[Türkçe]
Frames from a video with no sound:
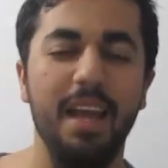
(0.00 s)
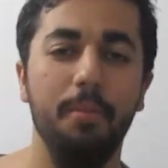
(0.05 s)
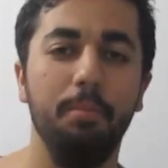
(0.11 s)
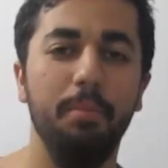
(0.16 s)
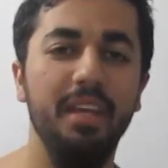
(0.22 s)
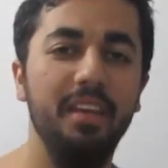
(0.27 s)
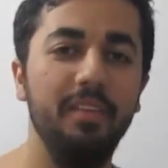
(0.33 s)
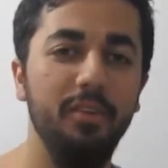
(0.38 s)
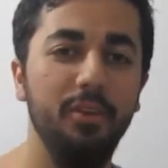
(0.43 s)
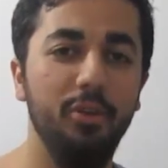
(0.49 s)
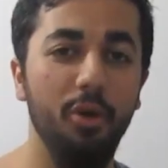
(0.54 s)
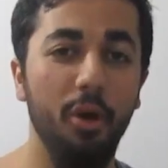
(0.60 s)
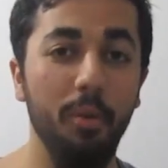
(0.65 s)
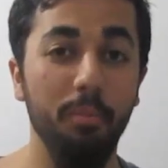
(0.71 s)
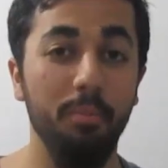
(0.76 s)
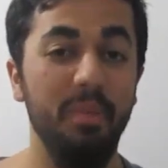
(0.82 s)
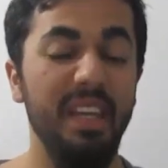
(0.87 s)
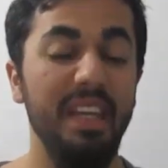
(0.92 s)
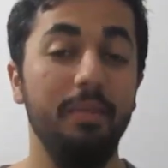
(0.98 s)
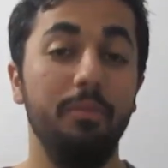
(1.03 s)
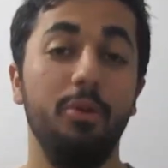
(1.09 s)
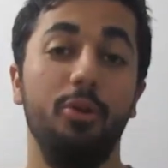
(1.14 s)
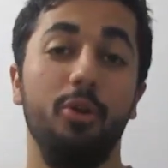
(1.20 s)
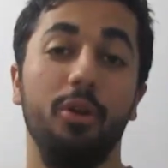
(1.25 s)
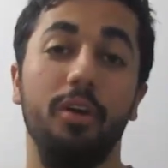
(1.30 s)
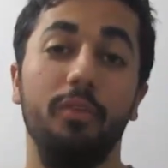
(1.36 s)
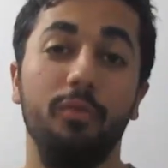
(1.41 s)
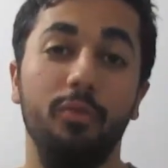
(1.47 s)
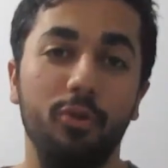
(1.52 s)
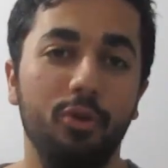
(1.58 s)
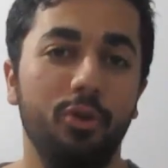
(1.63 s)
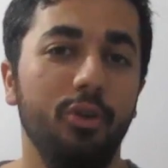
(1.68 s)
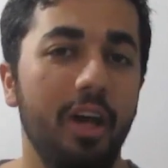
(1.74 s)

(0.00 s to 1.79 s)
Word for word: Bir videom 1 milyona vurdu.